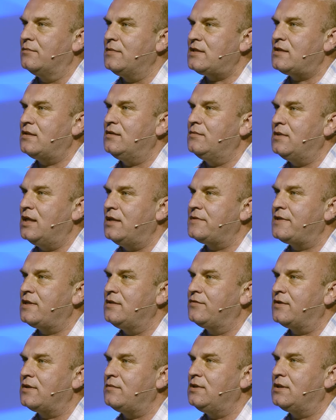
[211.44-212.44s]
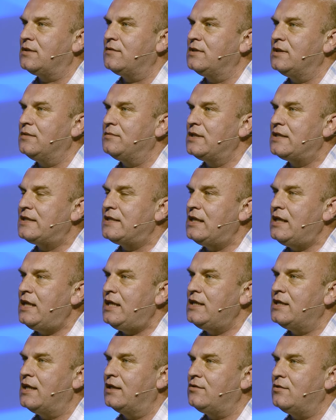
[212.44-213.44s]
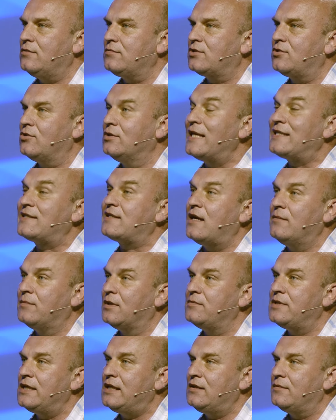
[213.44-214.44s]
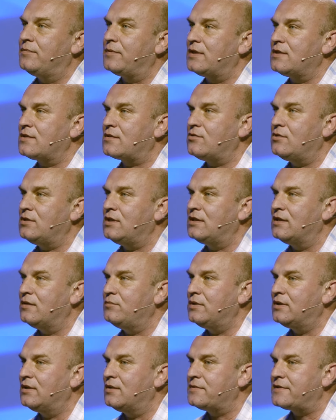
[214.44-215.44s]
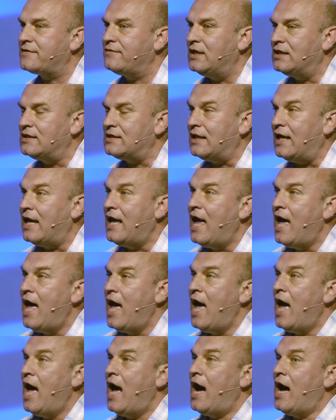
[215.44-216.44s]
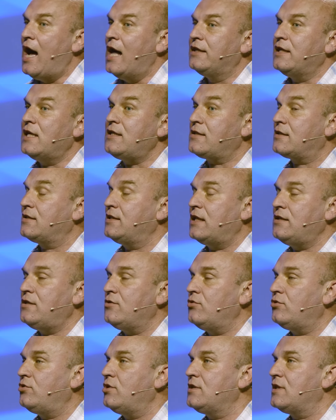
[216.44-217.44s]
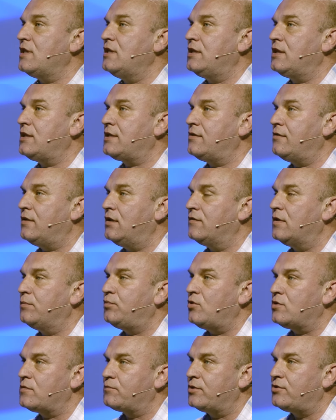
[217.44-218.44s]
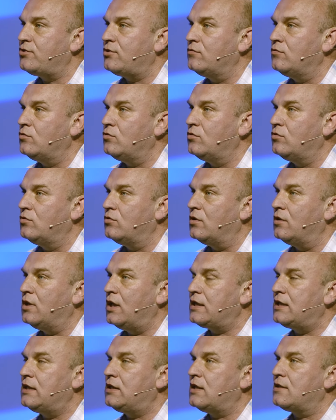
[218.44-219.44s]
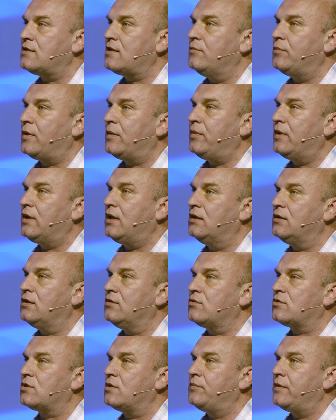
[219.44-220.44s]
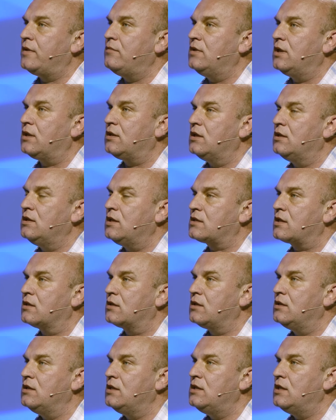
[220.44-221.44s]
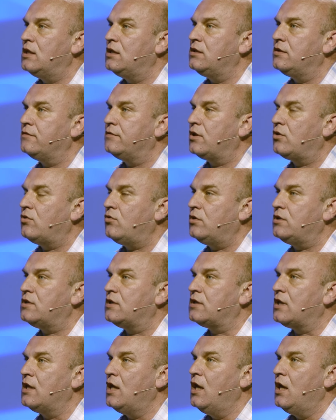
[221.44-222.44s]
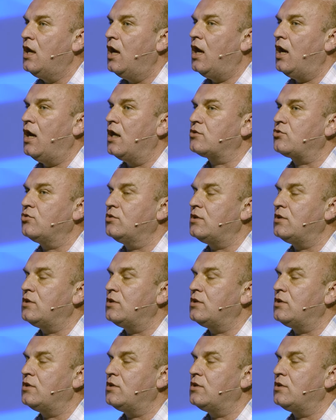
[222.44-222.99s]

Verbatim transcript: Мы занимаемся информированием населения о том, что на самом деле происходит на белом свете. А нас, кстати, очень заинтересовал вопрос, почему агитация и пропаганда уже примерно несколько недель не выходит. А что